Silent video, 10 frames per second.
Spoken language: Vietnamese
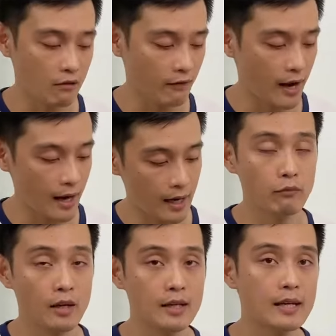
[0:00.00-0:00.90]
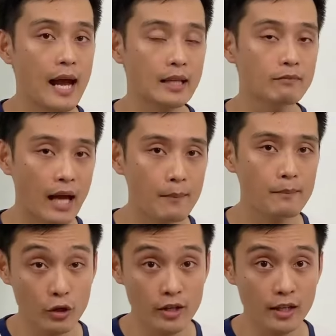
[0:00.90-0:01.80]
và ống kính 2.8
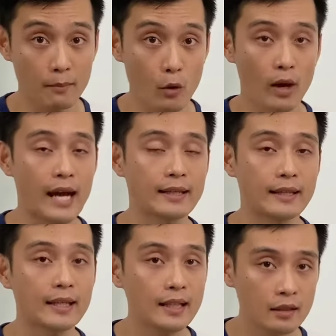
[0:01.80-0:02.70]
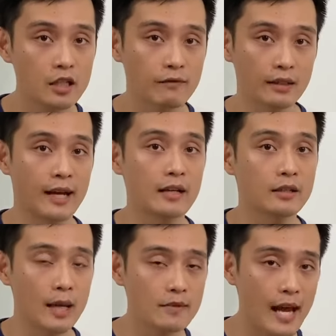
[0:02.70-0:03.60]
tuy nhiên bù lại thì cái kích thước vật thể được
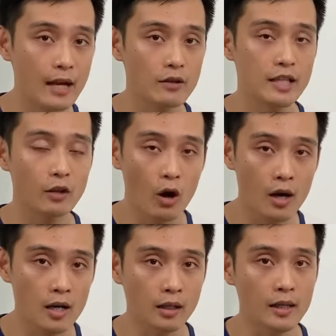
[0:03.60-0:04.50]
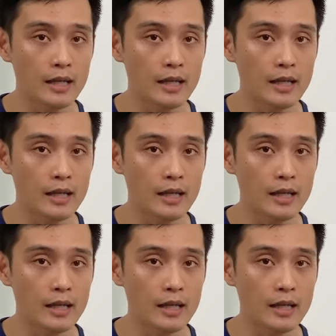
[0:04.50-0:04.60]
giám sát nó sẽ to hơn